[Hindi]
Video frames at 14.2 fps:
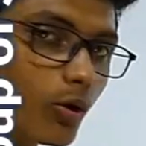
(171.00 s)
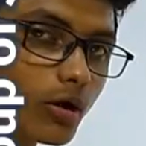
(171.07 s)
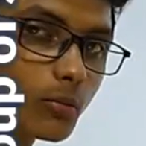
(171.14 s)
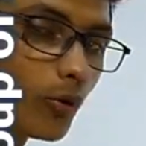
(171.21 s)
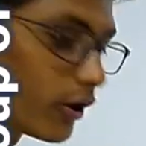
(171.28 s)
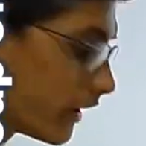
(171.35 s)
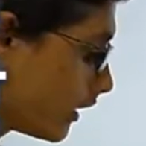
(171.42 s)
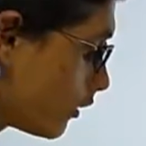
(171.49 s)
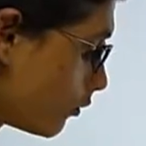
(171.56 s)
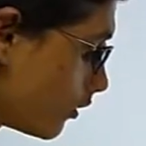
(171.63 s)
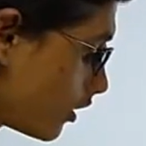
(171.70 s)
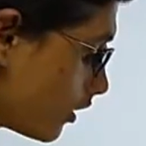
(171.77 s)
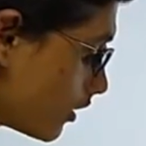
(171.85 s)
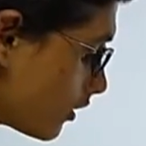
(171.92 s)
और बॉडी
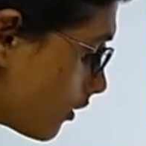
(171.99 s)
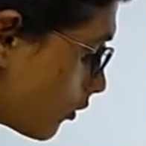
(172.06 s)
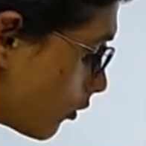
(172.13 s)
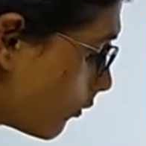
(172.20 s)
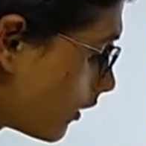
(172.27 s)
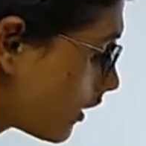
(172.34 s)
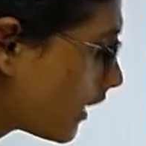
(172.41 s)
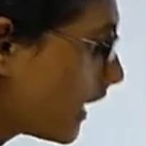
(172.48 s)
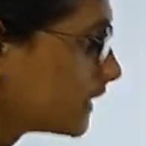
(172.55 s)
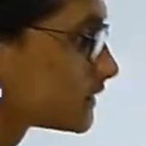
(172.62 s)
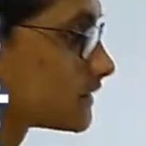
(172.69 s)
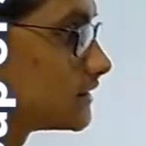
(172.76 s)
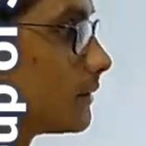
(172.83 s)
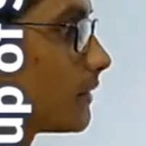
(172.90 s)
और और एच टी